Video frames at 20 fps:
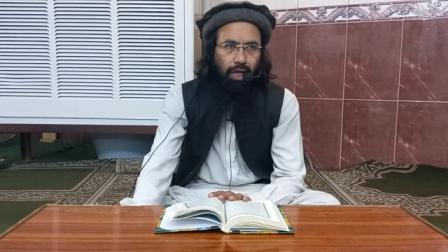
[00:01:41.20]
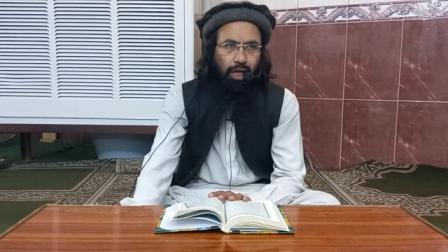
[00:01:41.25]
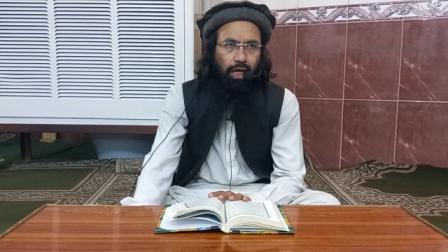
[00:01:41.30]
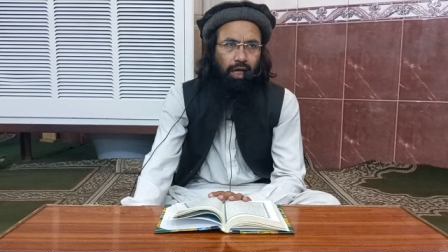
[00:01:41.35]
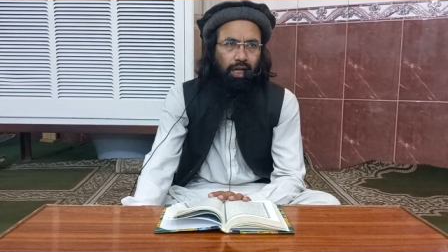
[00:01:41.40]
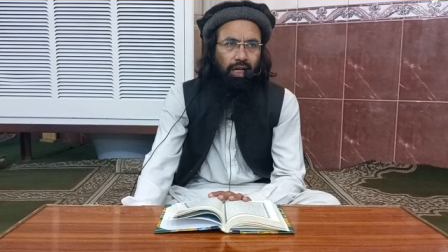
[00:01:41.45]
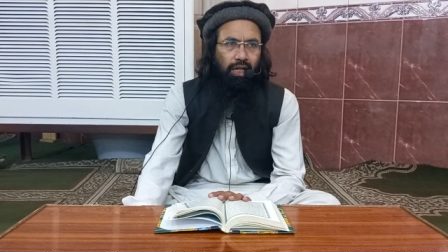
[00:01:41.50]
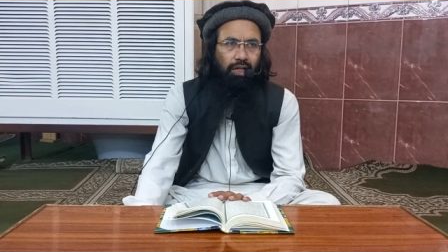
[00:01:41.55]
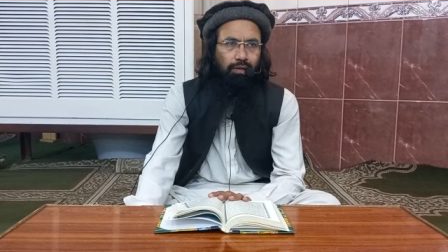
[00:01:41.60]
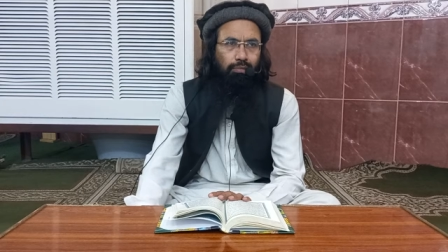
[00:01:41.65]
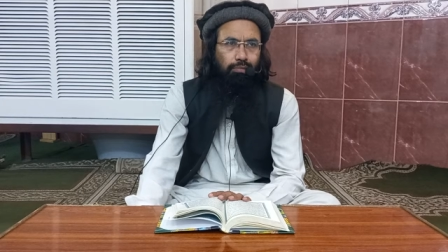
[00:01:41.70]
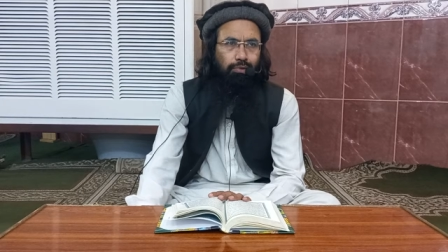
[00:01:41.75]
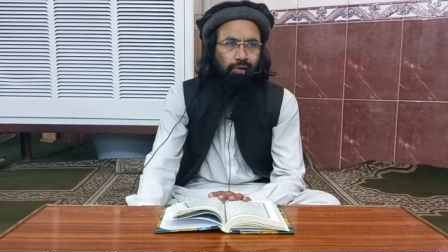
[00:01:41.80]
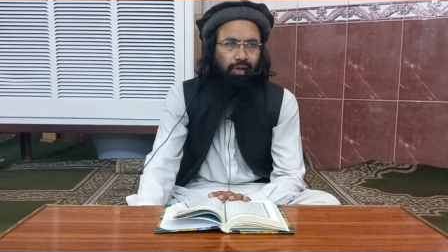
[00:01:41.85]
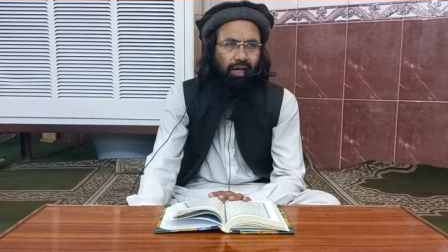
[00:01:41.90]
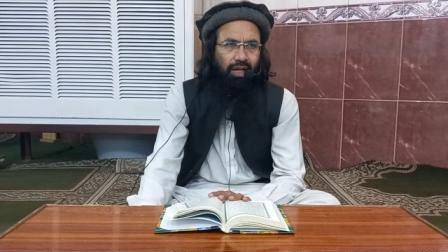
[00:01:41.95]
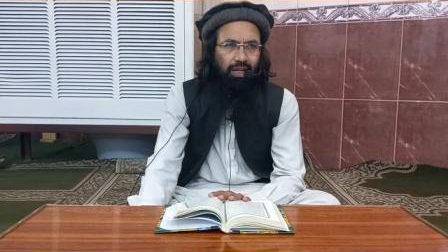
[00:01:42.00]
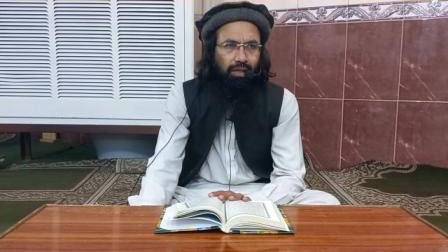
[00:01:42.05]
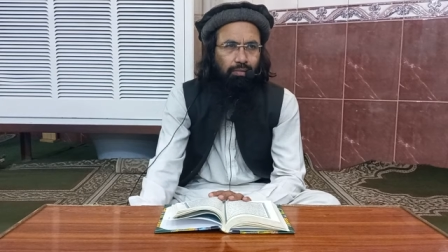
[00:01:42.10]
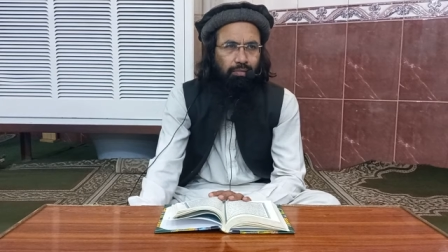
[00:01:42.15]
अल्लाह
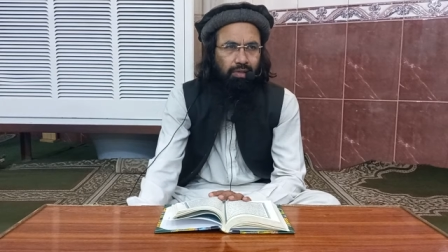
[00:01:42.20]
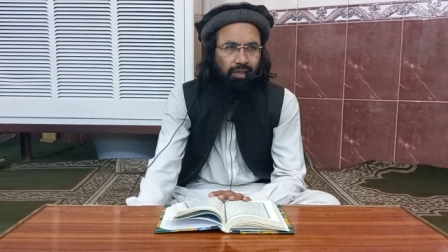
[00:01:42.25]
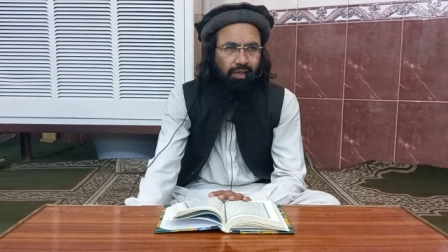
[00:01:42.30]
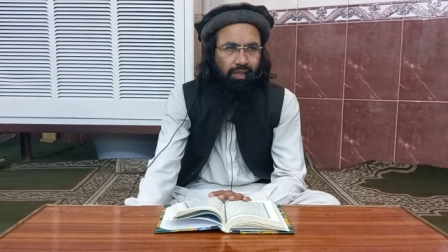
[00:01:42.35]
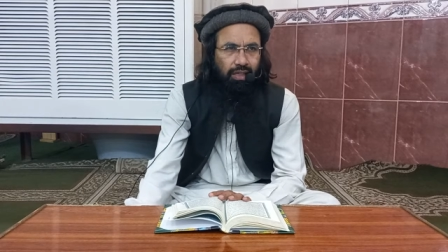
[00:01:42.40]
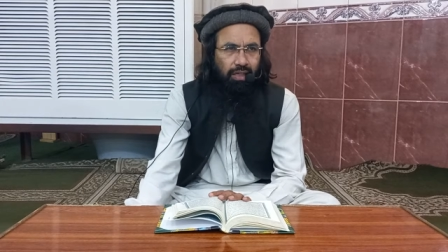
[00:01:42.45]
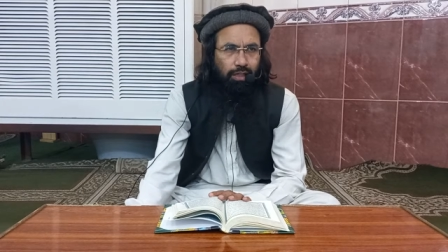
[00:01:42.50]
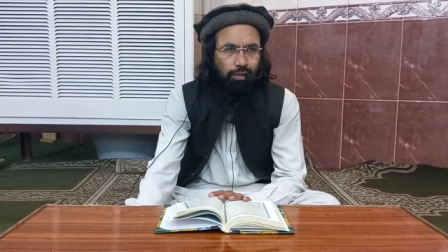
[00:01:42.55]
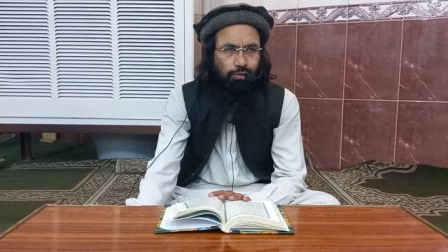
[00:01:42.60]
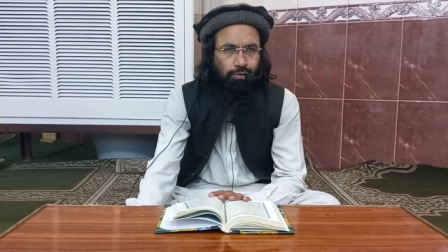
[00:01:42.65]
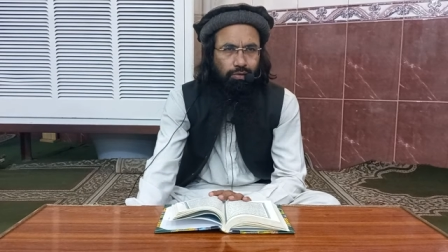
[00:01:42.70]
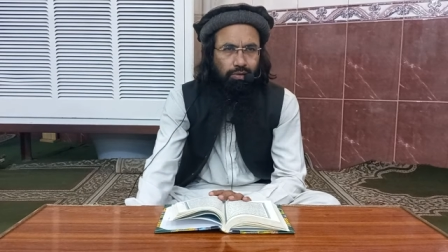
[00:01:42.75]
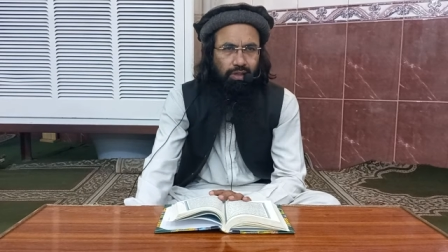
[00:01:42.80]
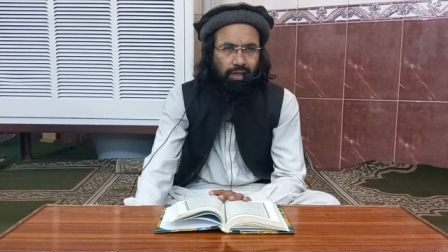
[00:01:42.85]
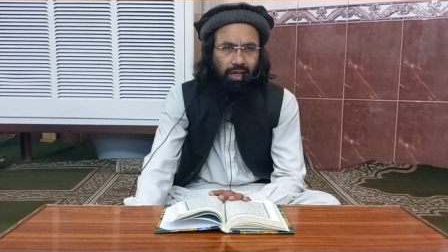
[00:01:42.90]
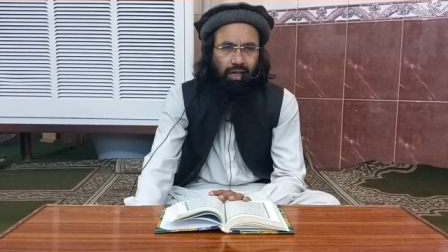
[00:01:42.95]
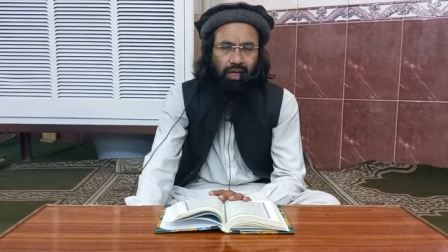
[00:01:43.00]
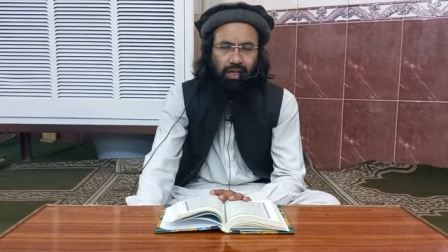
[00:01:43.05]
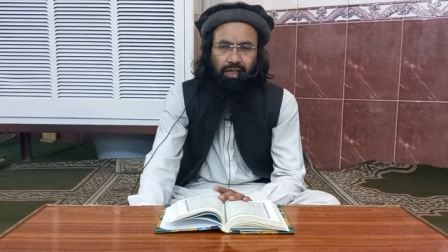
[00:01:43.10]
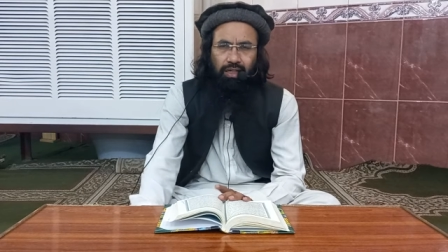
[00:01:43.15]
रब्बुल रबालमीन ने इनको
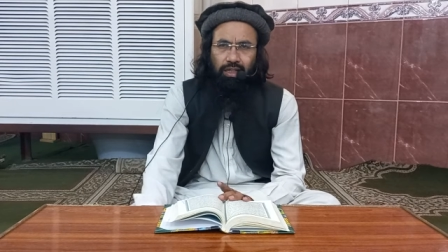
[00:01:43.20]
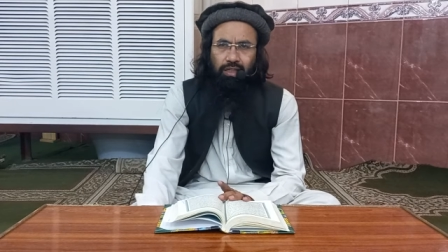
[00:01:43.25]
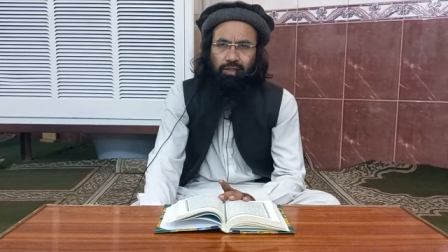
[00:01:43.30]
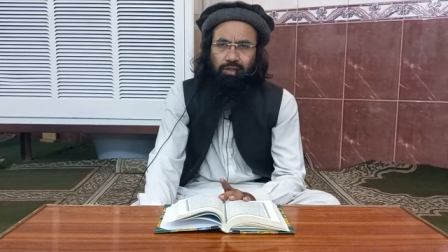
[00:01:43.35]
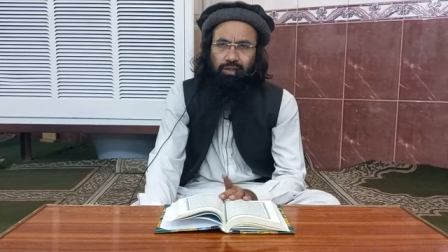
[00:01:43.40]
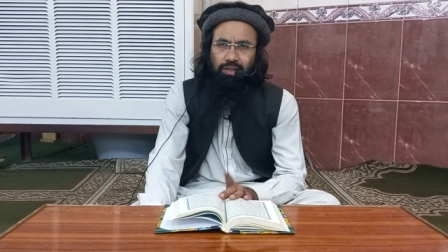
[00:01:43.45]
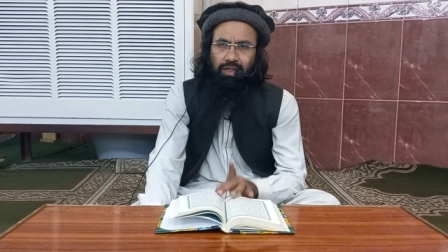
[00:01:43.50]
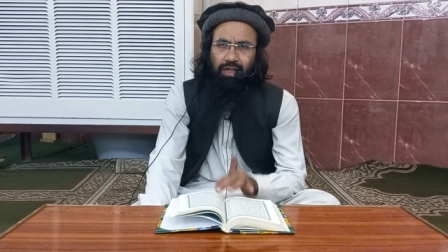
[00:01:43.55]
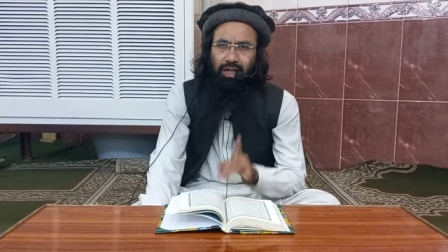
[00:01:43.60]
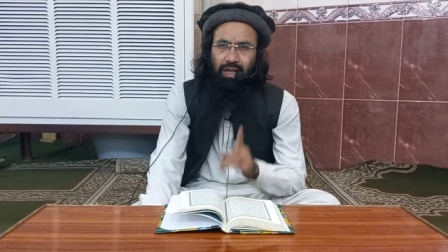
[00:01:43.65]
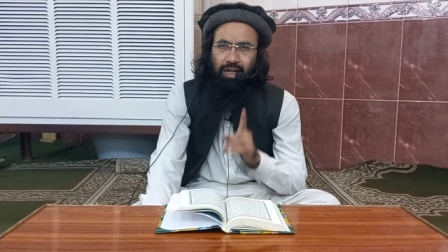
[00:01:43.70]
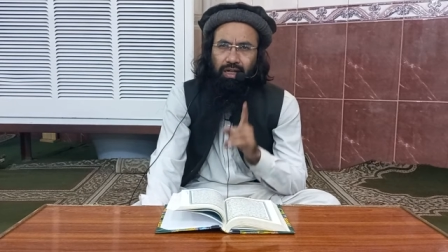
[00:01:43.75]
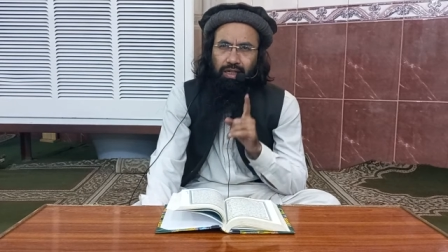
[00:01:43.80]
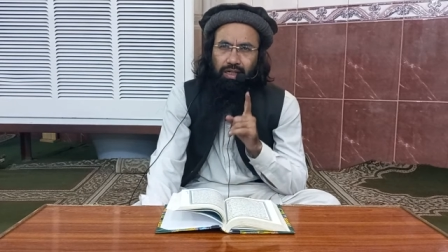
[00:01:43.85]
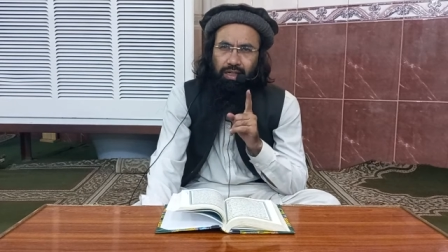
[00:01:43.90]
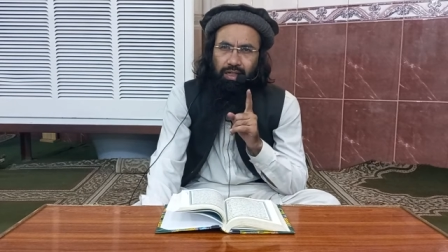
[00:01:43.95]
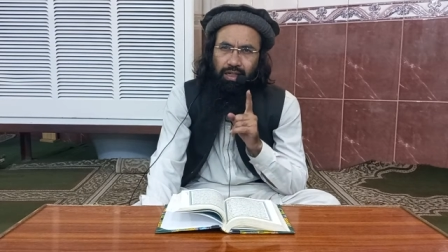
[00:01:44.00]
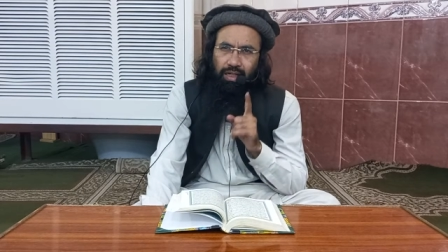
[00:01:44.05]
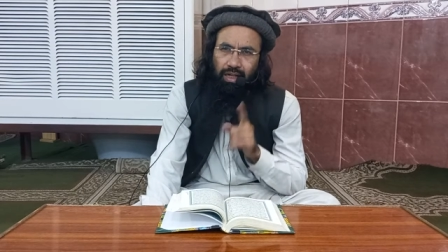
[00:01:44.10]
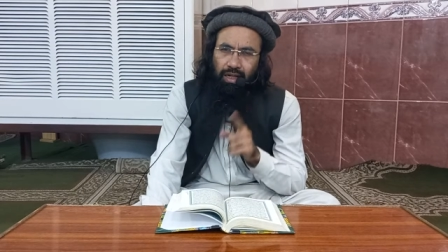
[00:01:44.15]
कहा कि ता
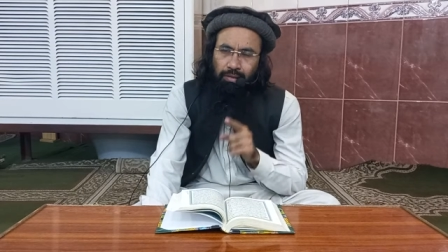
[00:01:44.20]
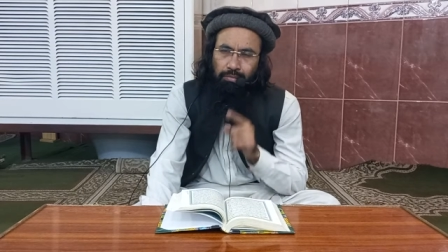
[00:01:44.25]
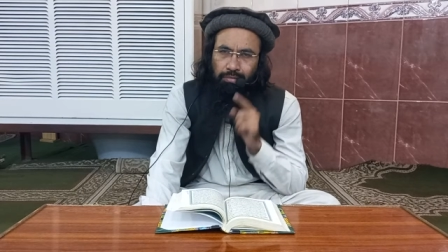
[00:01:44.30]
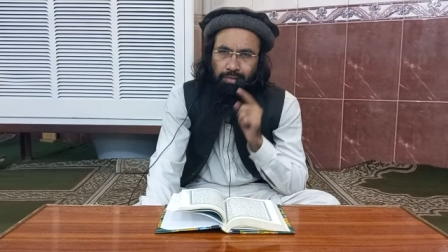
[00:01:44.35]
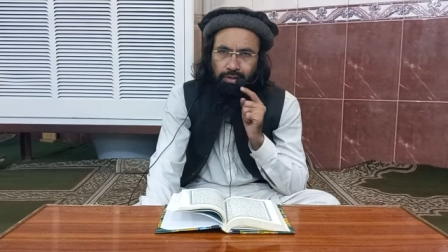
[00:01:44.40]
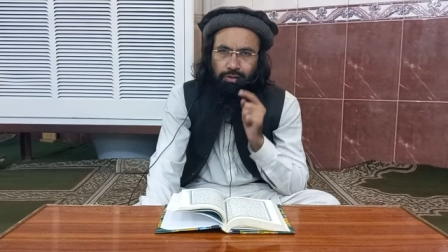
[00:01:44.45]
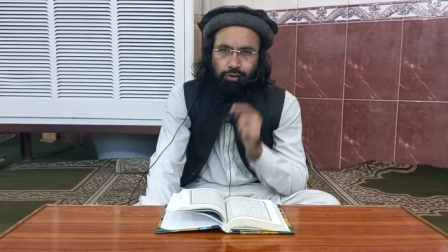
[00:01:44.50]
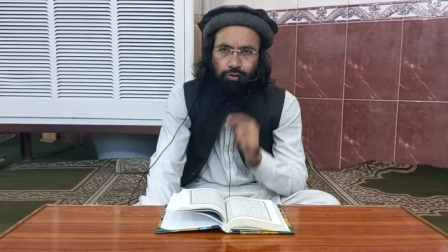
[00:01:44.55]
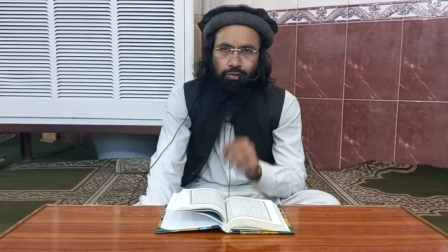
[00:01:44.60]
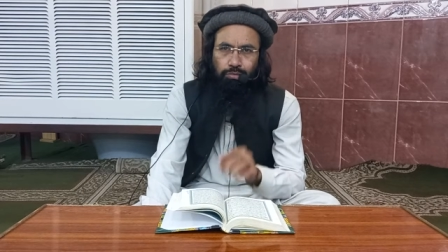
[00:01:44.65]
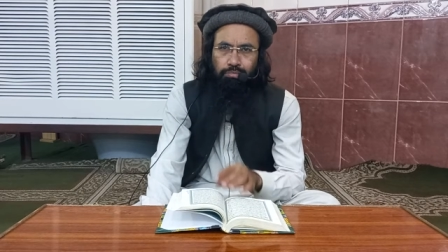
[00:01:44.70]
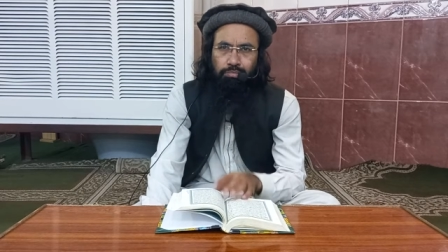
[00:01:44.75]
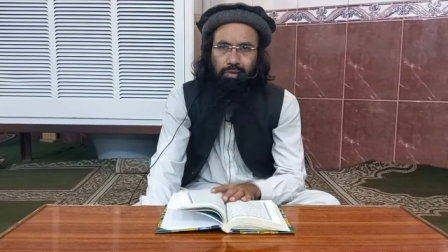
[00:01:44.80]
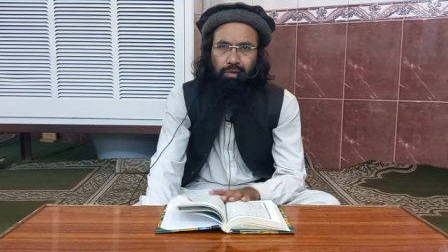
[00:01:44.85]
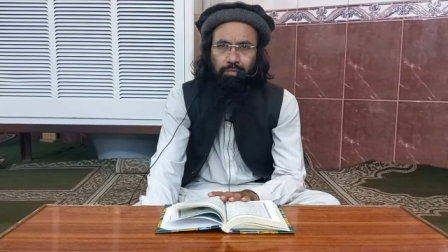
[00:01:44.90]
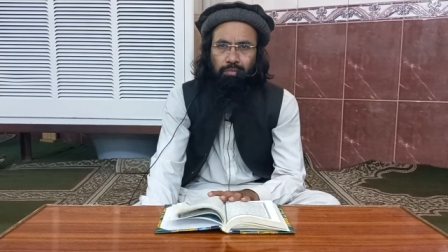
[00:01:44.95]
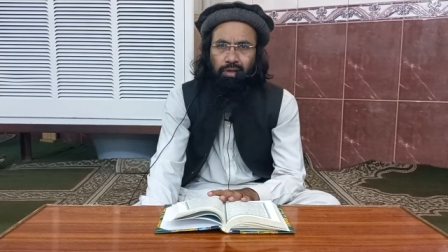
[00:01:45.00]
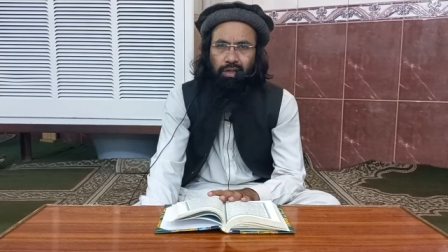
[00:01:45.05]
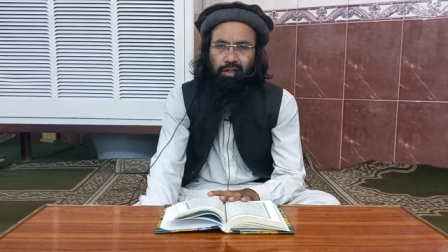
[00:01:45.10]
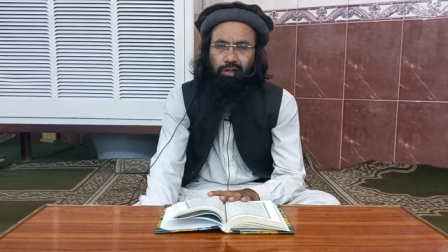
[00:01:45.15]
क़यामत तुम
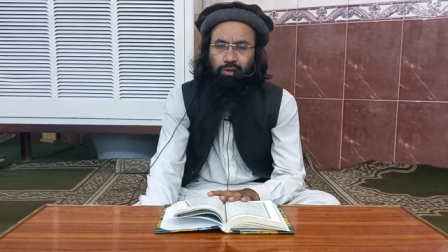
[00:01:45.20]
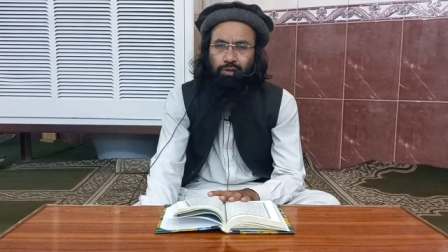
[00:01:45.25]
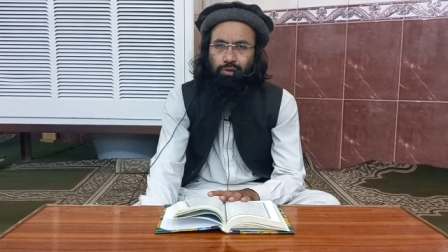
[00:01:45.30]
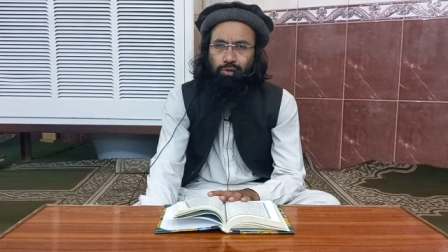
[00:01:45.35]
पर मैं